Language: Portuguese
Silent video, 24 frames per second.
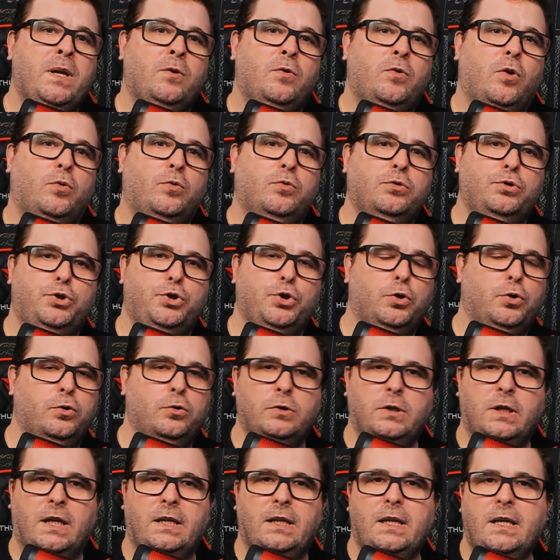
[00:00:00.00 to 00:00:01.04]
com o
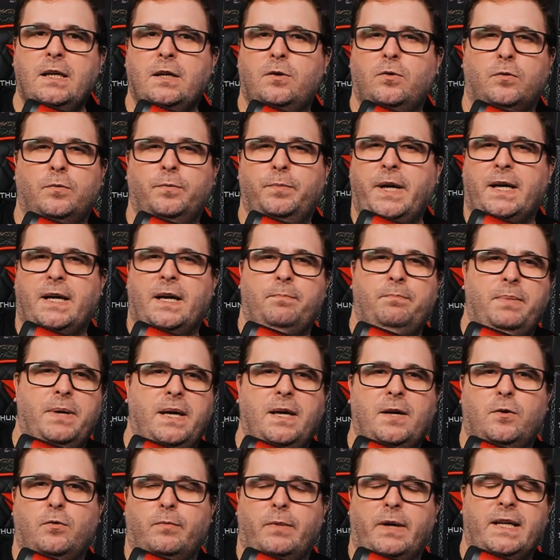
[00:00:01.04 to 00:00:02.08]
Joomla ali, com
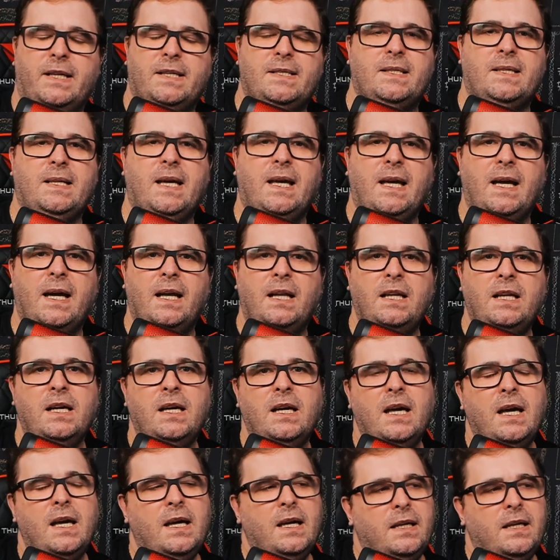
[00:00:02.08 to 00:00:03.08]
PHP, com MySQL